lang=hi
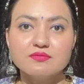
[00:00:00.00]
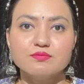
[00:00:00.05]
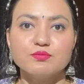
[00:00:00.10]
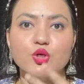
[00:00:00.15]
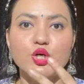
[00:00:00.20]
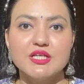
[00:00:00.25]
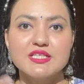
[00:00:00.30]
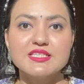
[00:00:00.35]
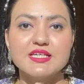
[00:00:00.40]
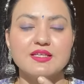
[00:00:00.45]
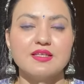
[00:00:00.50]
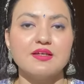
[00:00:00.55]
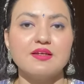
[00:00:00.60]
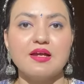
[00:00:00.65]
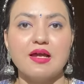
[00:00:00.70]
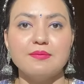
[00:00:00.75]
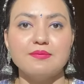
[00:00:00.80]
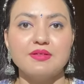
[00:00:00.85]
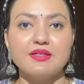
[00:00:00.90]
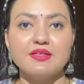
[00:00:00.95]
बहुत ज़्यादा
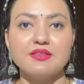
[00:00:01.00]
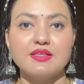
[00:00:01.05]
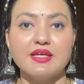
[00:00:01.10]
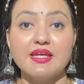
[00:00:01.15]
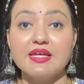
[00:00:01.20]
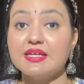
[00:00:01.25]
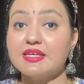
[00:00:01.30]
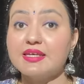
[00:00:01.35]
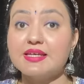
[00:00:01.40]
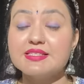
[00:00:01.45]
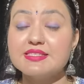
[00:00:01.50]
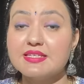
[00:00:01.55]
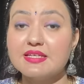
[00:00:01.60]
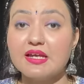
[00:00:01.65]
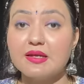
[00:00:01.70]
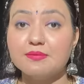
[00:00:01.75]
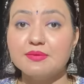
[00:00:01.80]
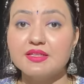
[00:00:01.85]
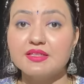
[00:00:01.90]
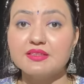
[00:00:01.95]
काम करता है कैसे
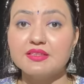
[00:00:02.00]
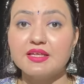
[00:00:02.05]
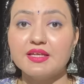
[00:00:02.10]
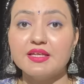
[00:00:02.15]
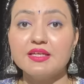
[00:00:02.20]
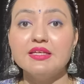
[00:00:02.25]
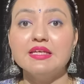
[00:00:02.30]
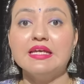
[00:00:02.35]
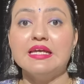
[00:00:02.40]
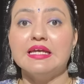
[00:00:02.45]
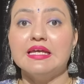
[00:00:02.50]
काम करता है